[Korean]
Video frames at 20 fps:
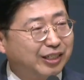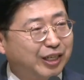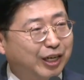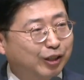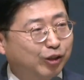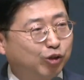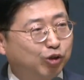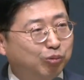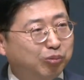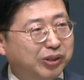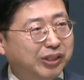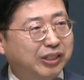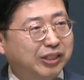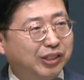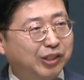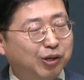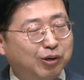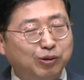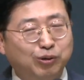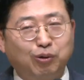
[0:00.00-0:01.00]
예수 믿은
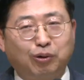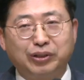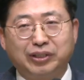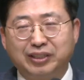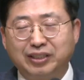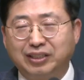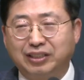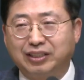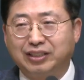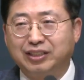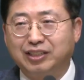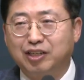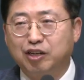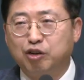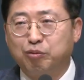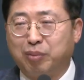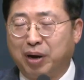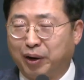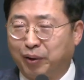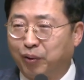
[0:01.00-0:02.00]
성도들은
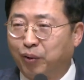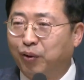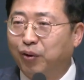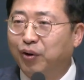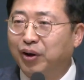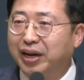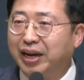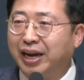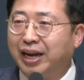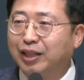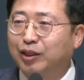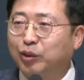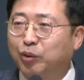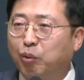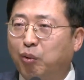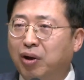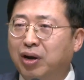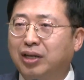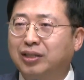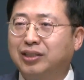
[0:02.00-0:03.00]
바로
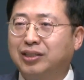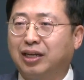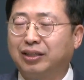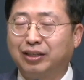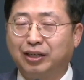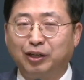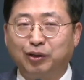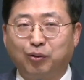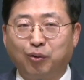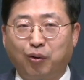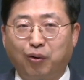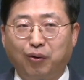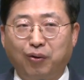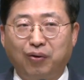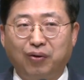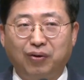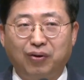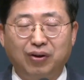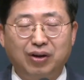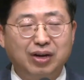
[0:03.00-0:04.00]
애통하는
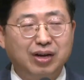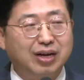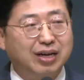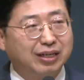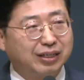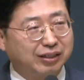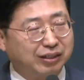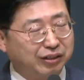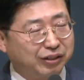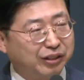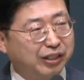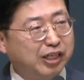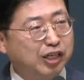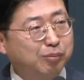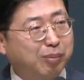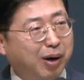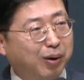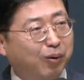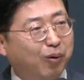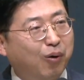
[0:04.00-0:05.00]
자들이고
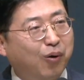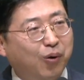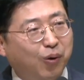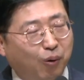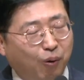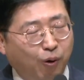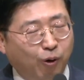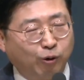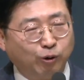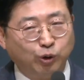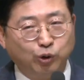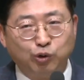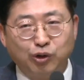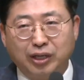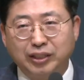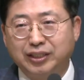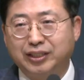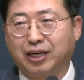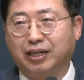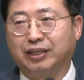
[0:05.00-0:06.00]
그들이 바로
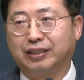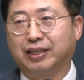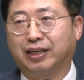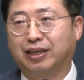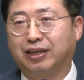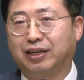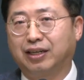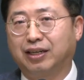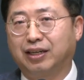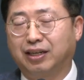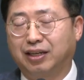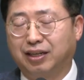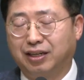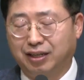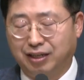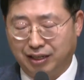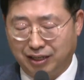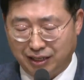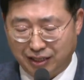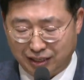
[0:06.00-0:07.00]
온유한 자이다.
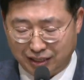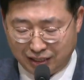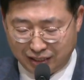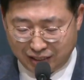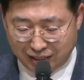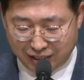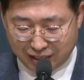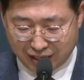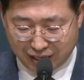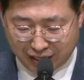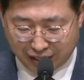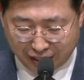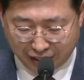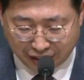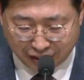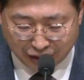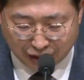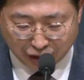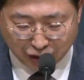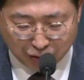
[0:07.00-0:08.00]

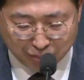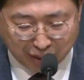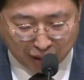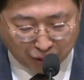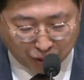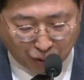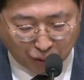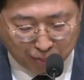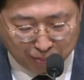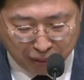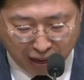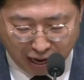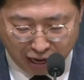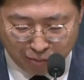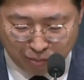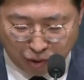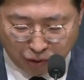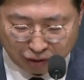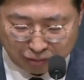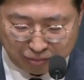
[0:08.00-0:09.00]
이것이 바로
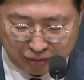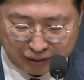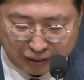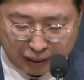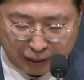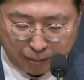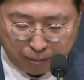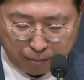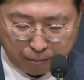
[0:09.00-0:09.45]
팔복입니다.